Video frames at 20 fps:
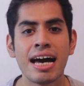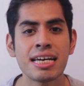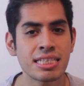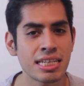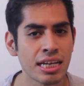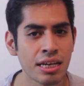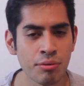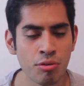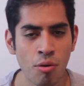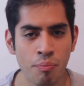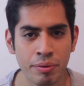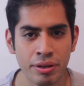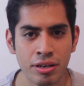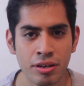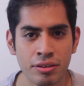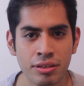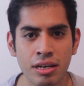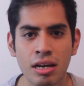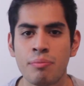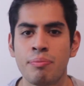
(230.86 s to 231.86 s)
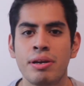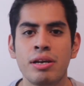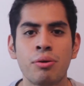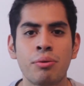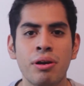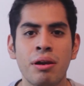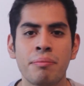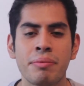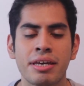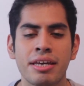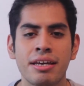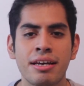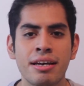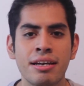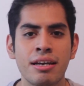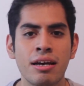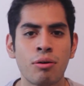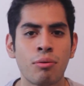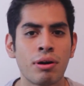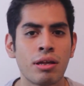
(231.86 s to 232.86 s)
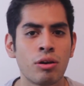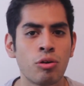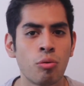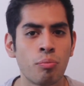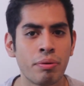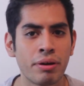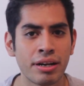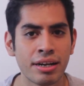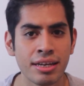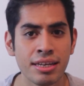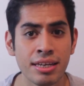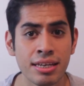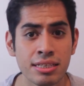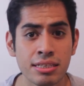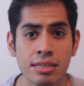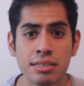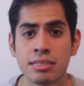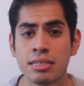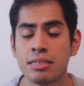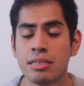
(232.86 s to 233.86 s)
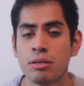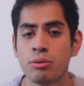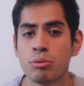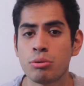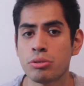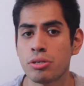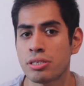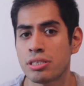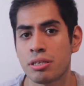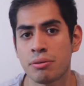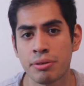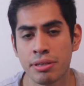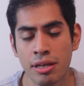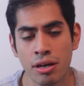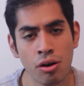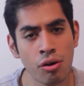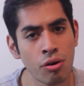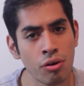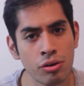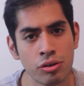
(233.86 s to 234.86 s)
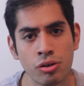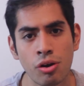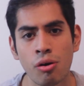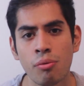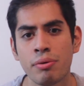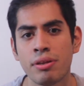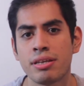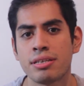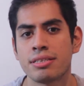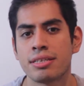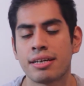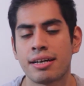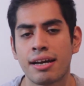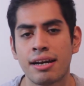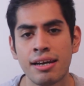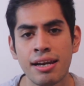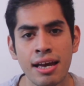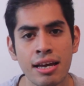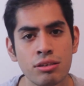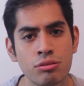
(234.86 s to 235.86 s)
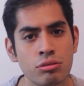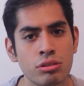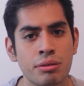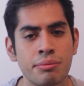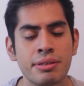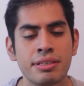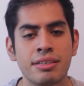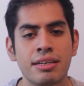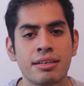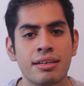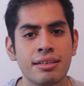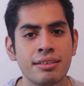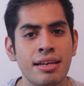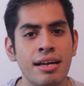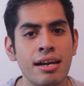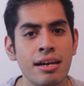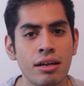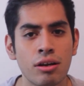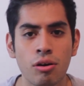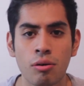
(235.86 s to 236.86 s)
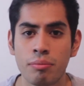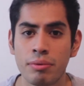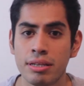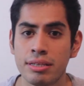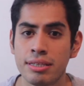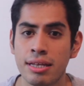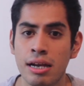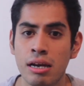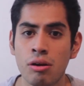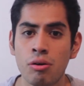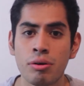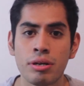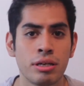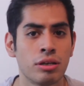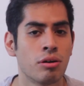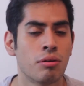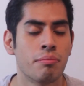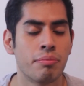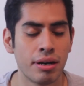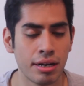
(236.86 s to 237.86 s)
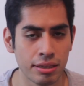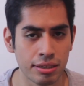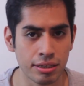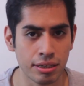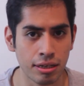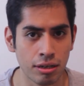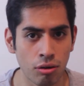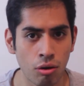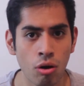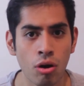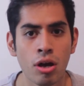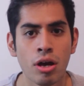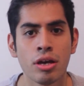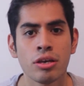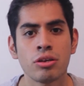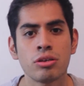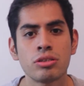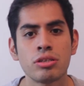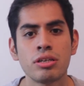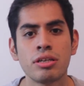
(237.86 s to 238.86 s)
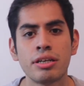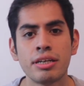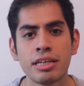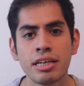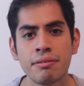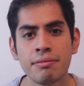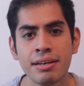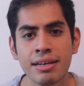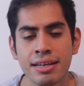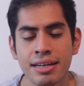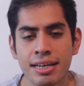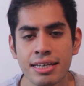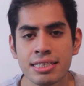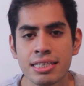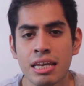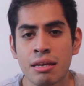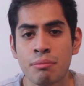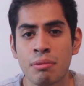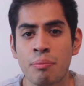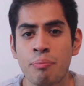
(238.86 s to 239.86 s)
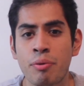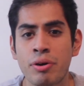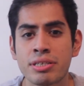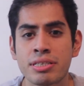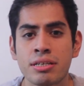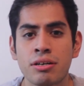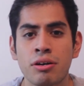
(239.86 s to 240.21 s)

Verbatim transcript: hasta aquí mi opinión de la película mexicana Guadalupe Reyes. Si te gustó este video, no olvides dejar like, suscribirte al canal, comentarlo y compartirlo. Yo soy Enrique Blancas y me puedes